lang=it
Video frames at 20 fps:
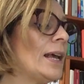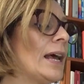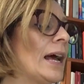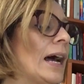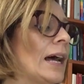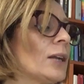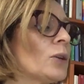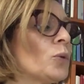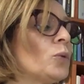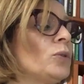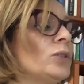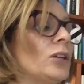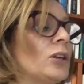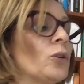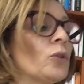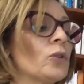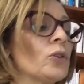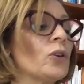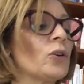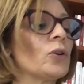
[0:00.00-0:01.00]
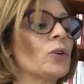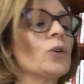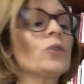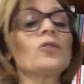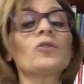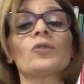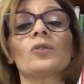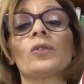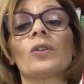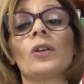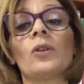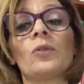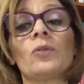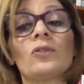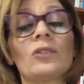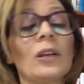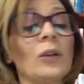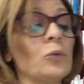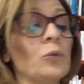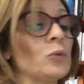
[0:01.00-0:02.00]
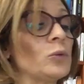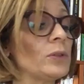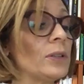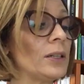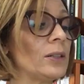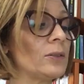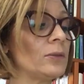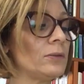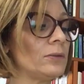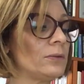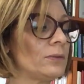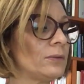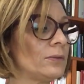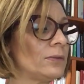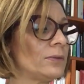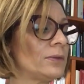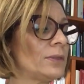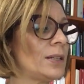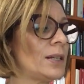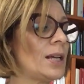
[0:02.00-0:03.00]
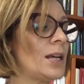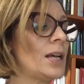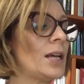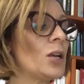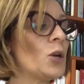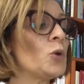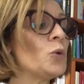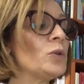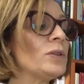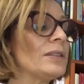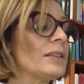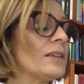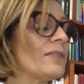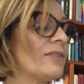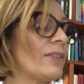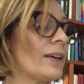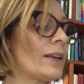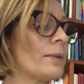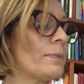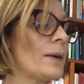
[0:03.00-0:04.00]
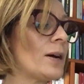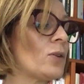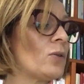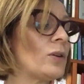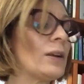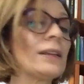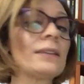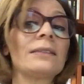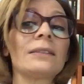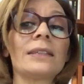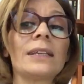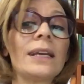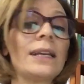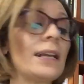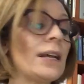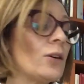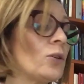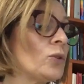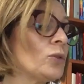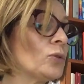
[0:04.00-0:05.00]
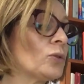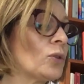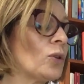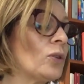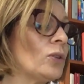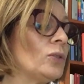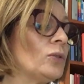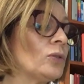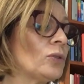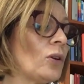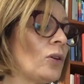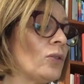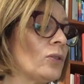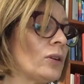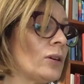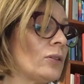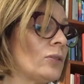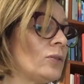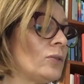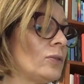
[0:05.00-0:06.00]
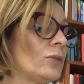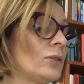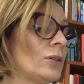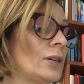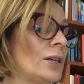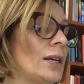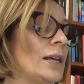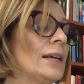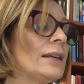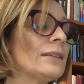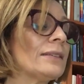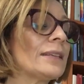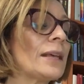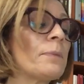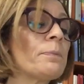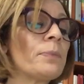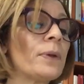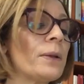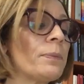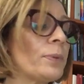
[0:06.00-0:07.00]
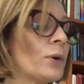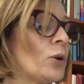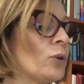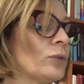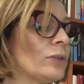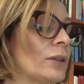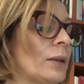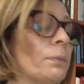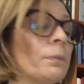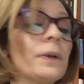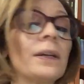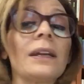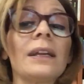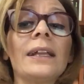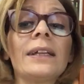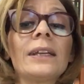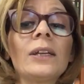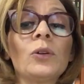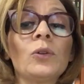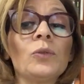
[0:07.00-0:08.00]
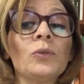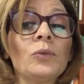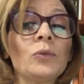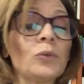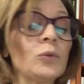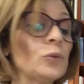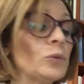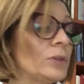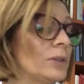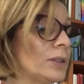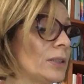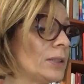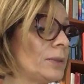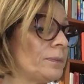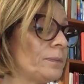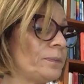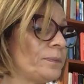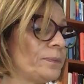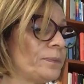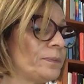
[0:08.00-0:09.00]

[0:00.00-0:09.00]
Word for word: Alcuni lo riconoscono e lo salutano. Lui si ferma con la schiena contro l'intonaco, sempre pronto a parlare con tutti